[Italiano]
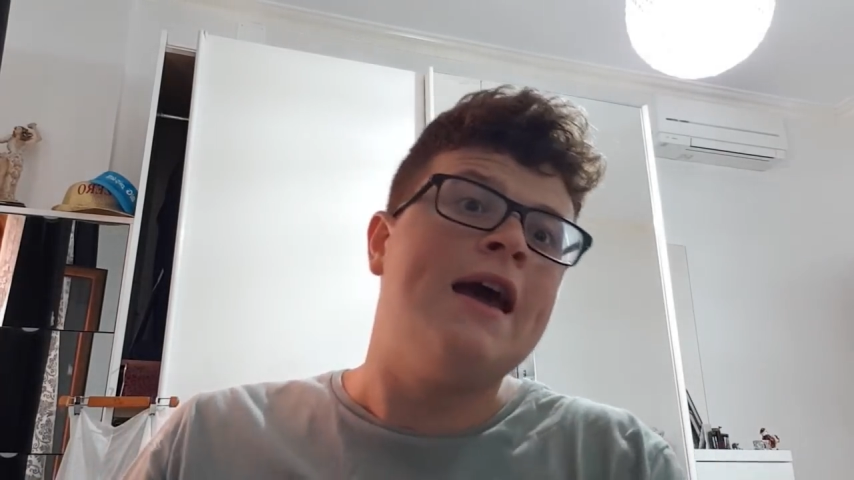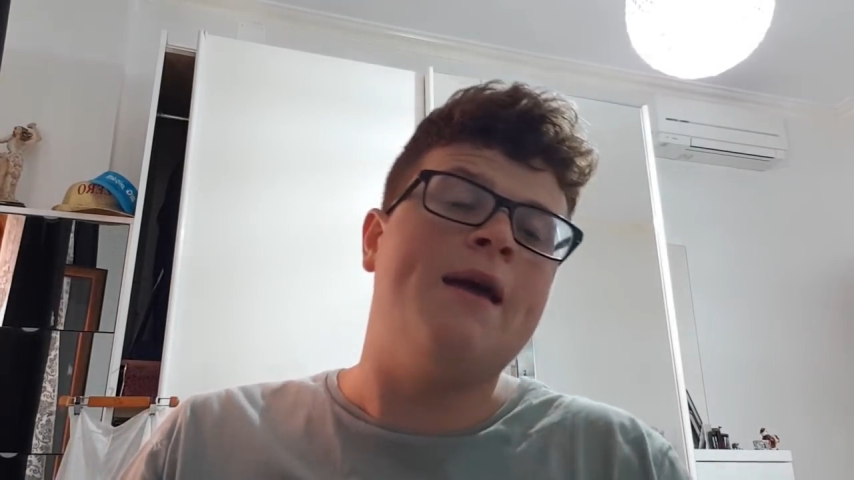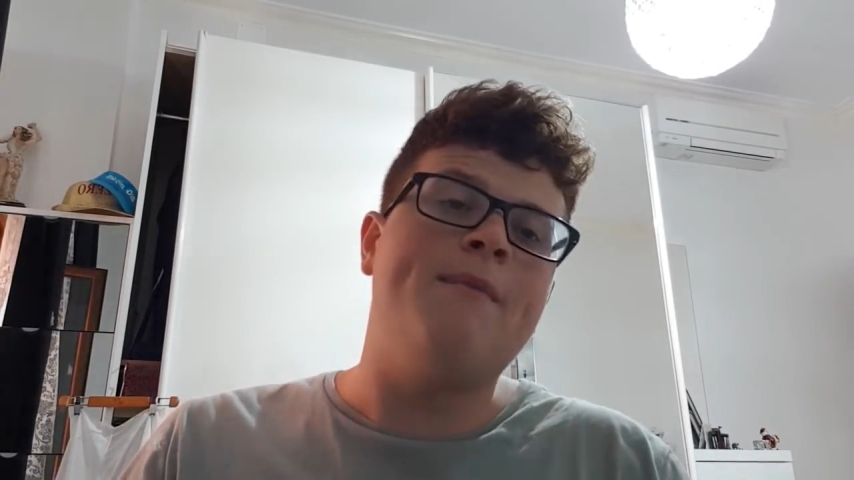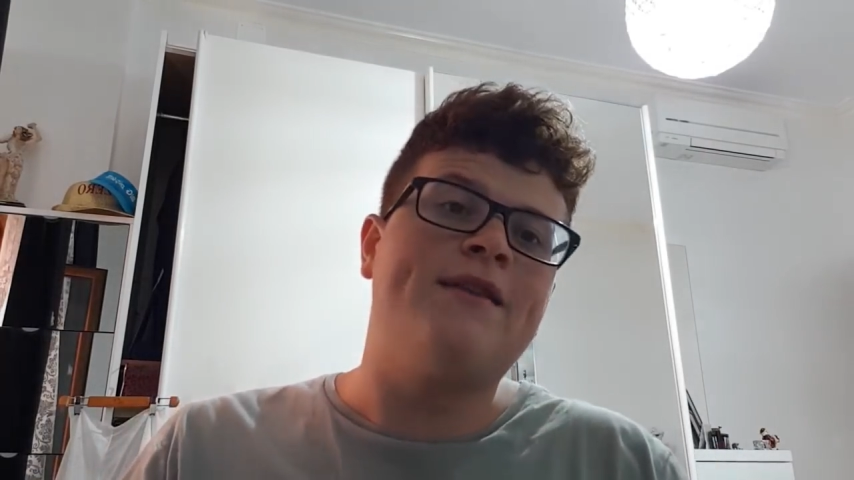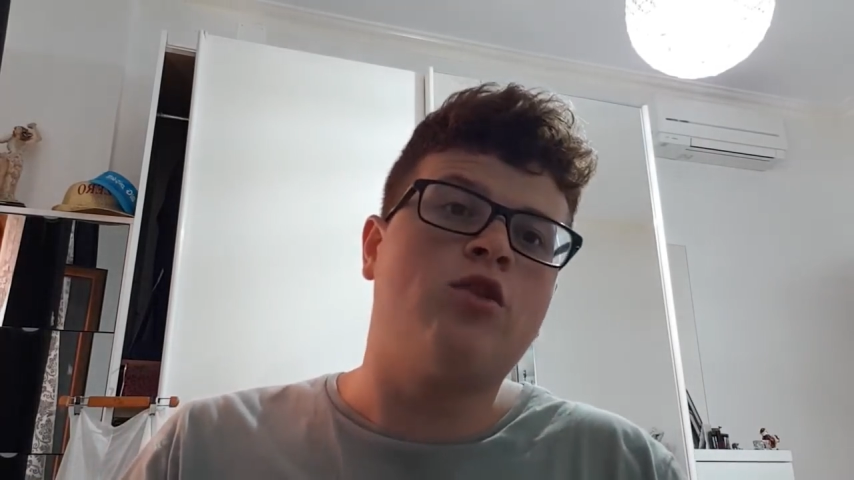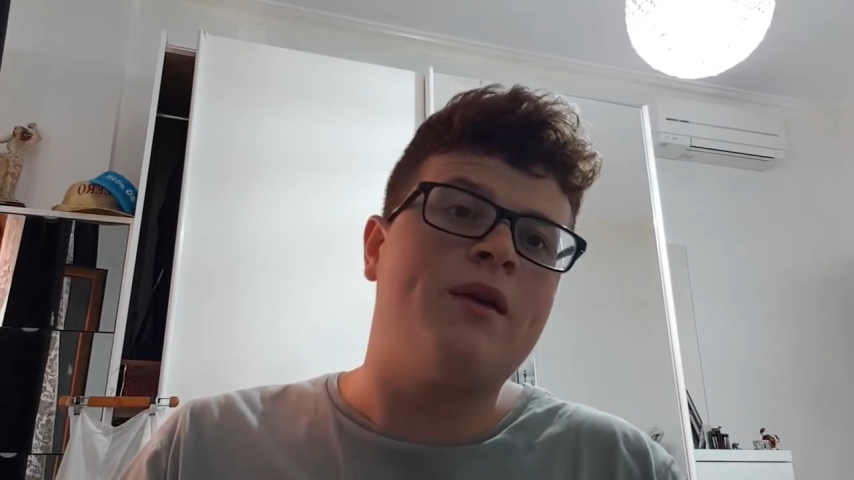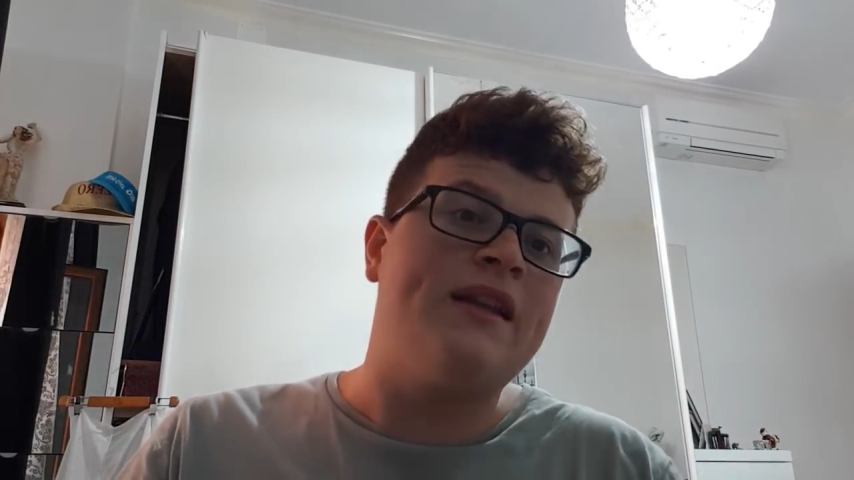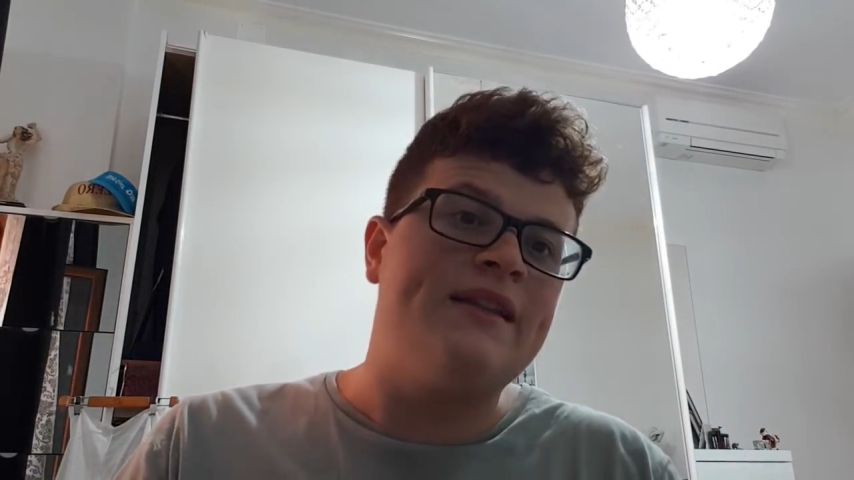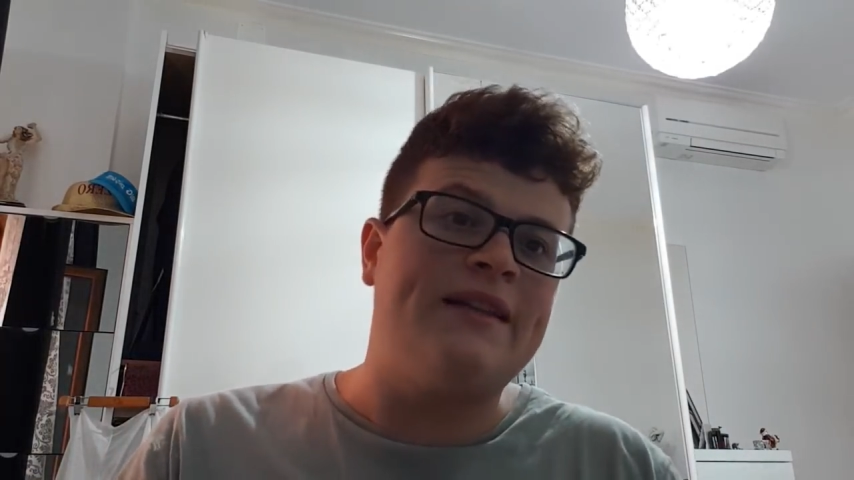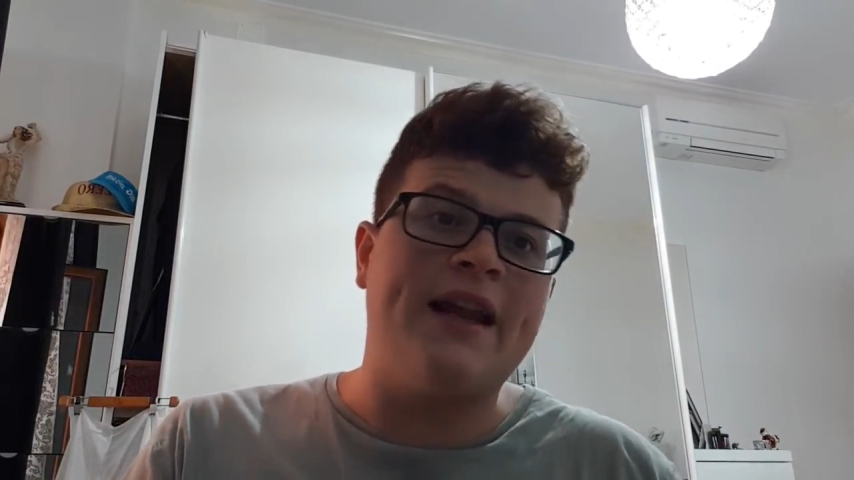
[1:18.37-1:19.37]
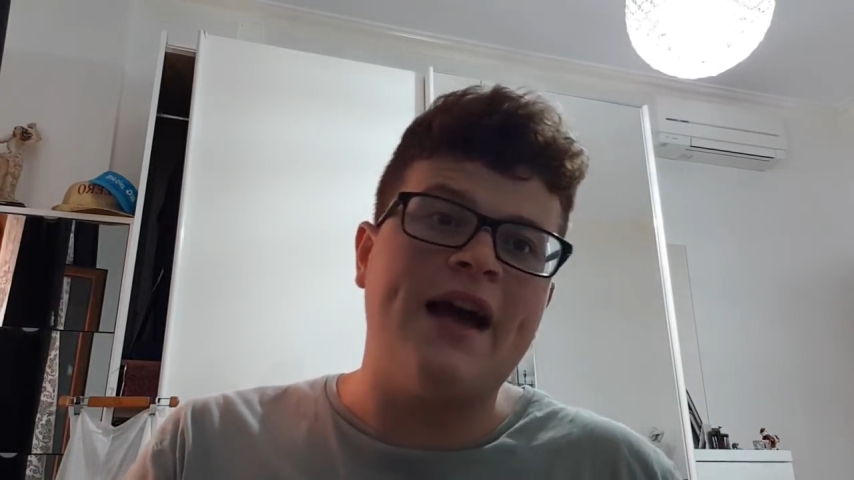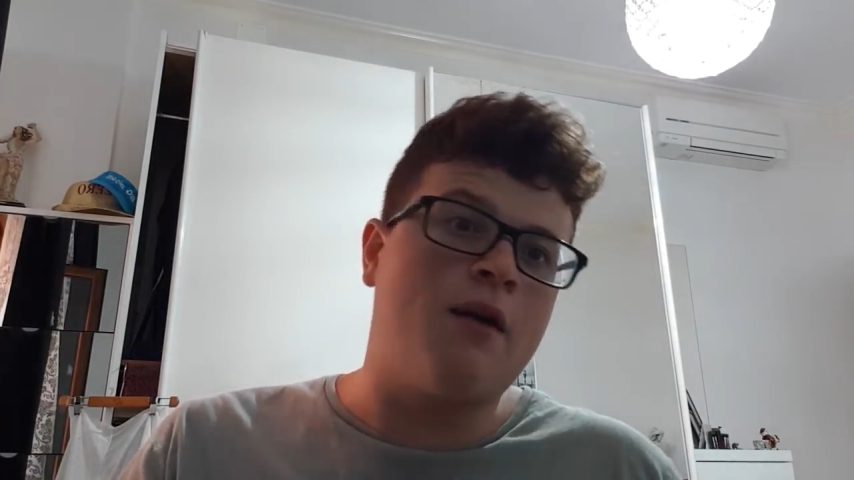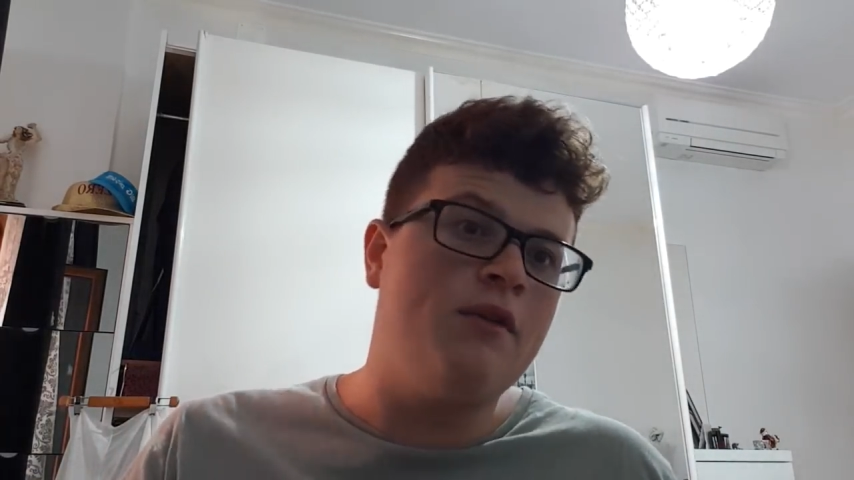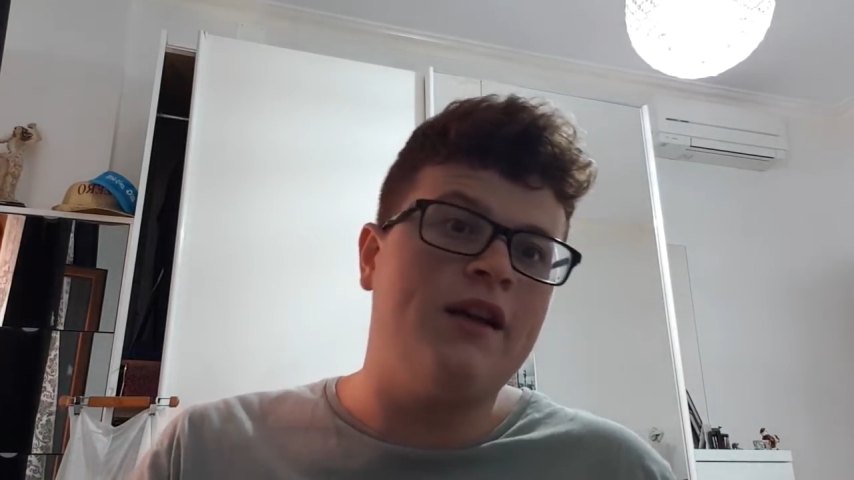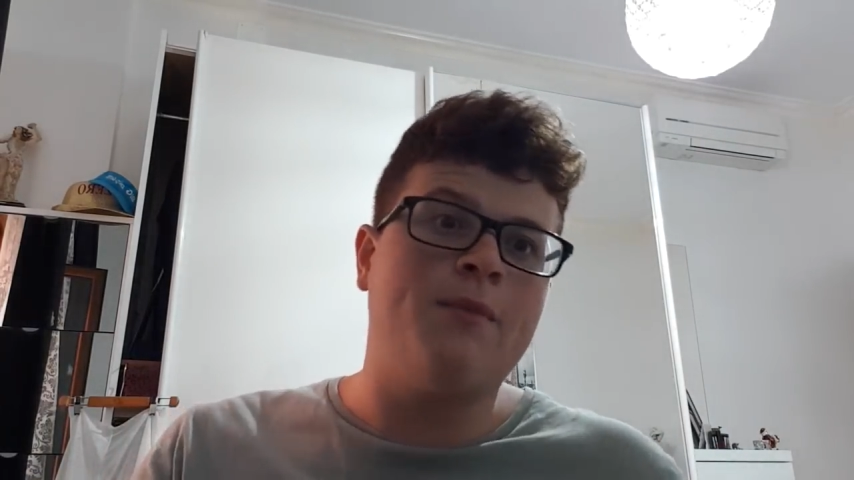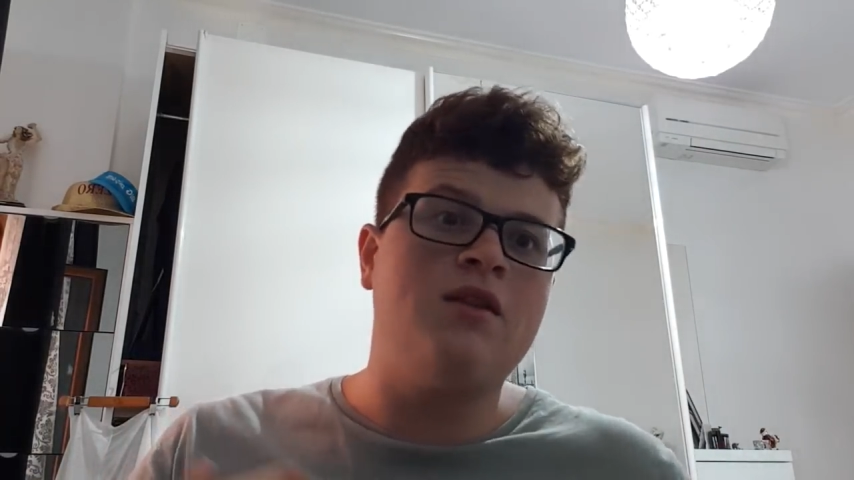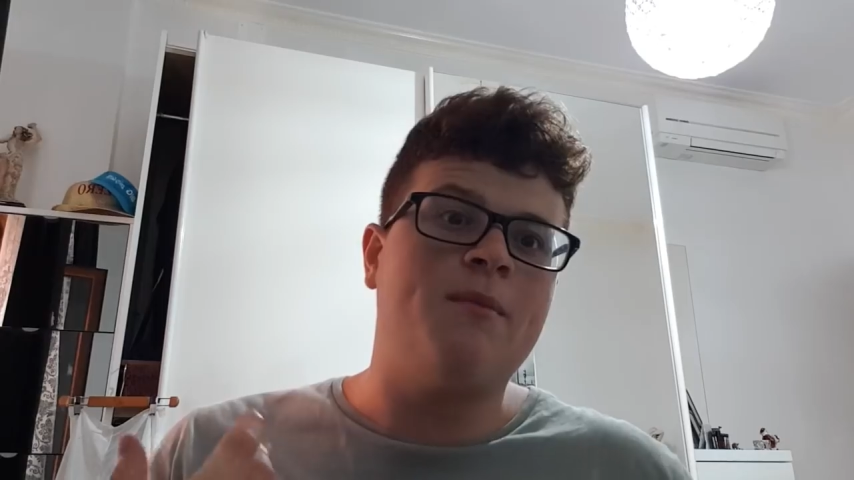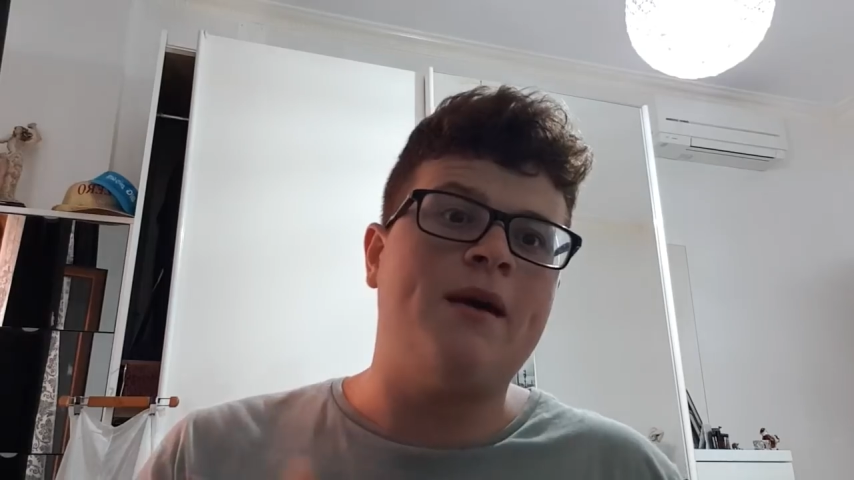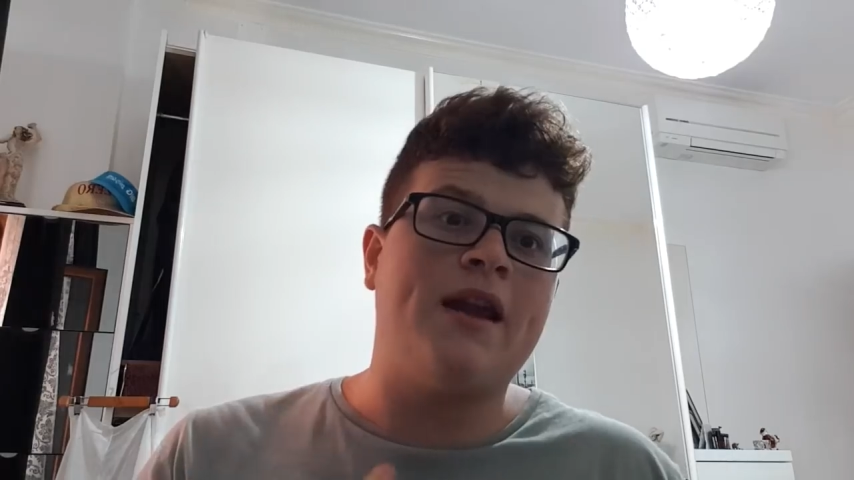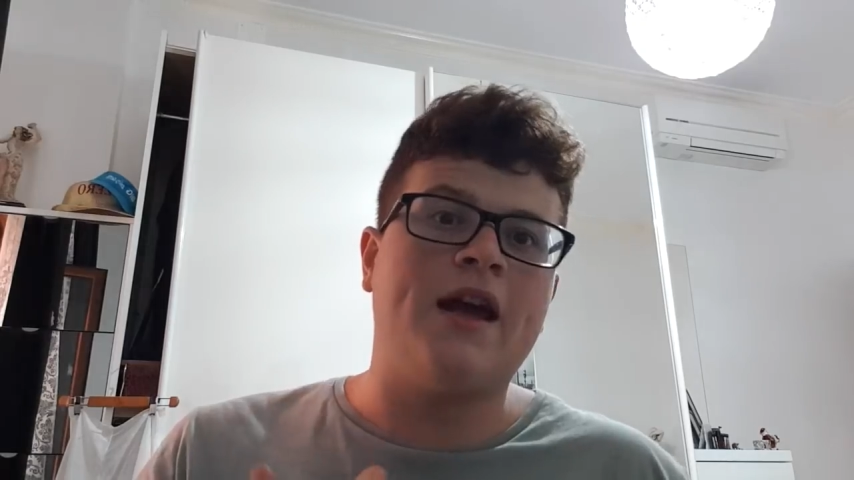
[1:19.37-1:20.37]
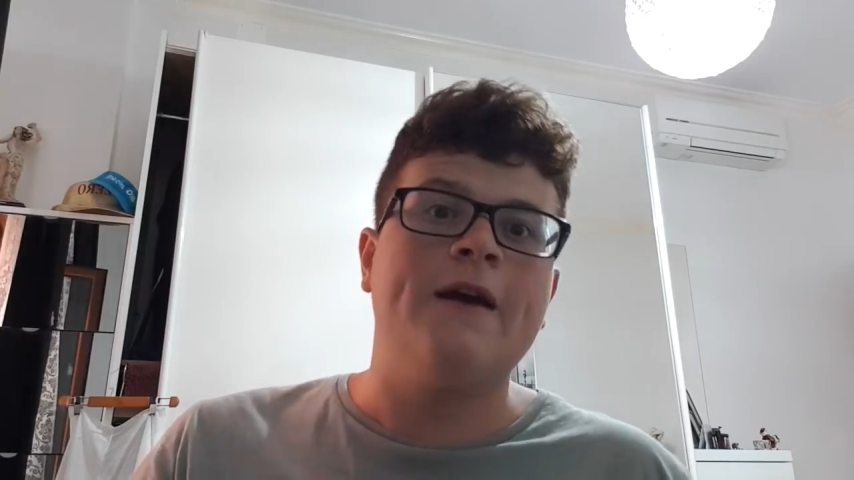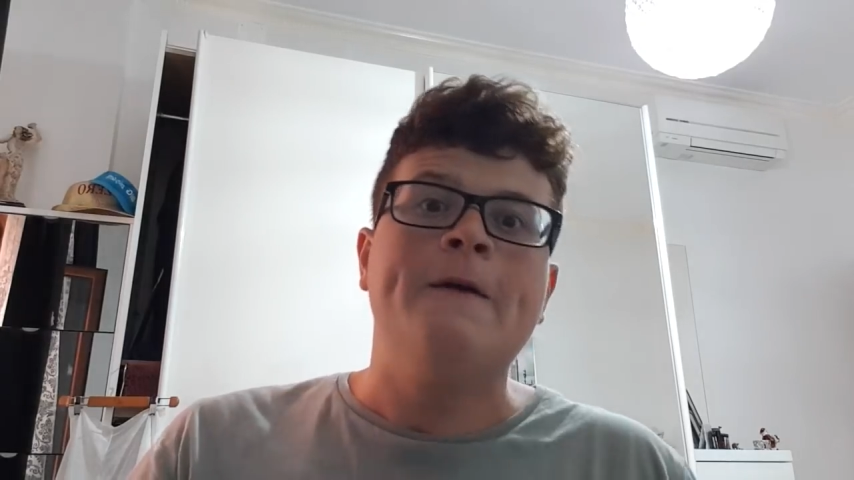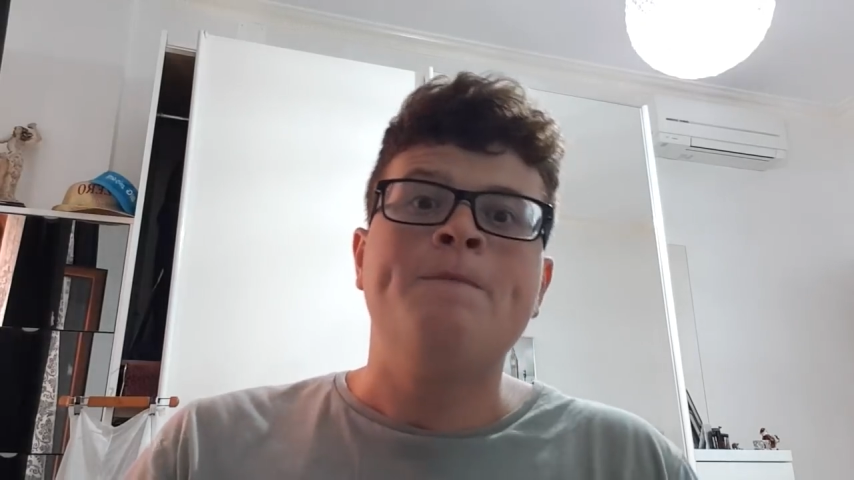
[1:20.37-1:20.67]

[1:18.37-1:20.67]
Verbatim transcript: e mezzo piede in Serie A, quindi capite bene che